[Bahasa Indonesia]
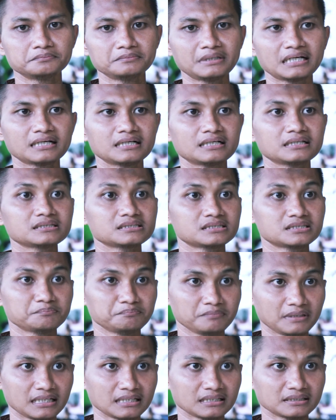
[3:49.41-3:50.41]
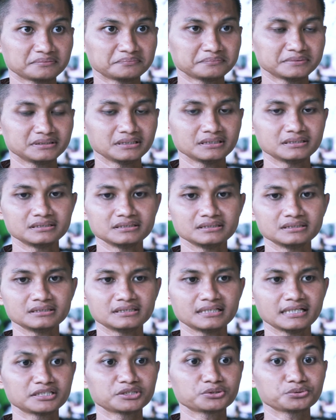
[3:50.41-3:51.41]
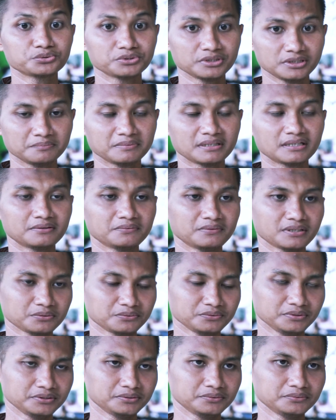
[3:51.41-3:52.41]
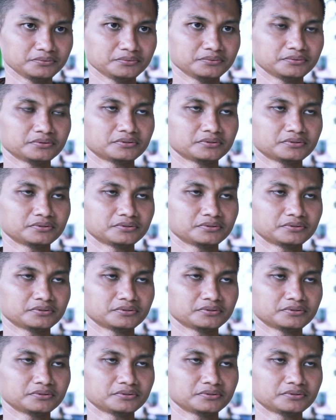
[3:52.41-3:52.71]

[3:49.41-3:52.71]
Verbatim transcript: magang ke Jepang menjadi kensuse pada waktu itu.